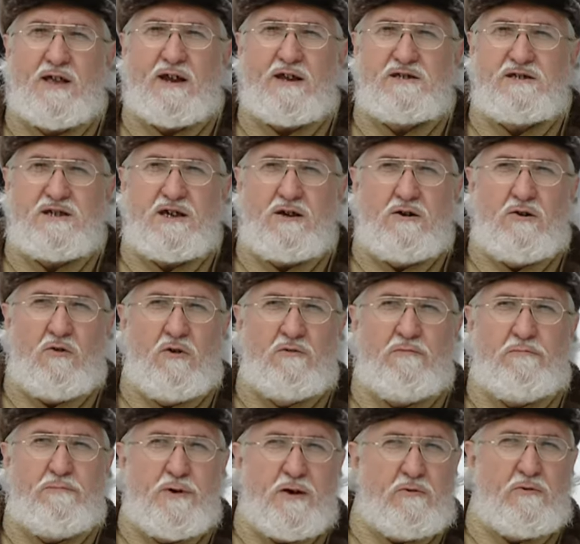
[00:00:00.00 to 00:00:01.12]
о России, он
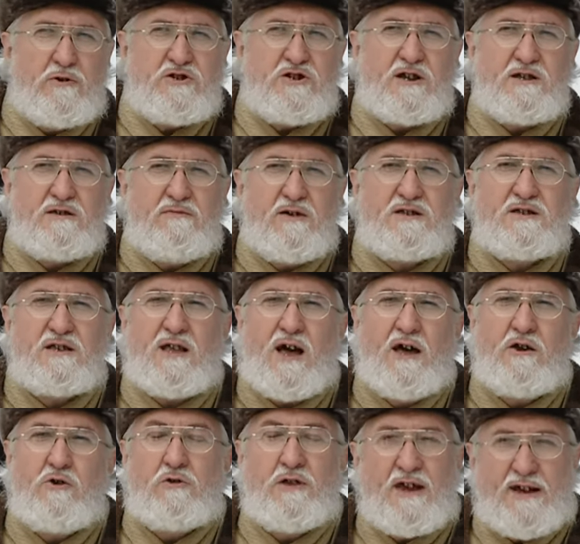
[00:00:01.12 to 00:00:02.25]
в первую очередь видит
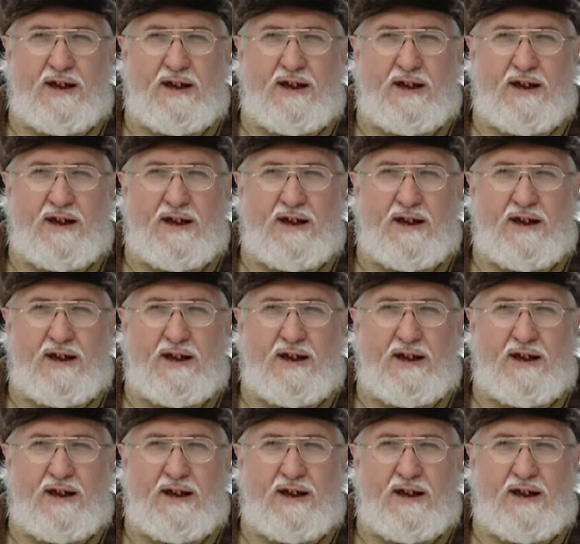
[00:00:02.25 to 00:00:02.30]
Орел. И,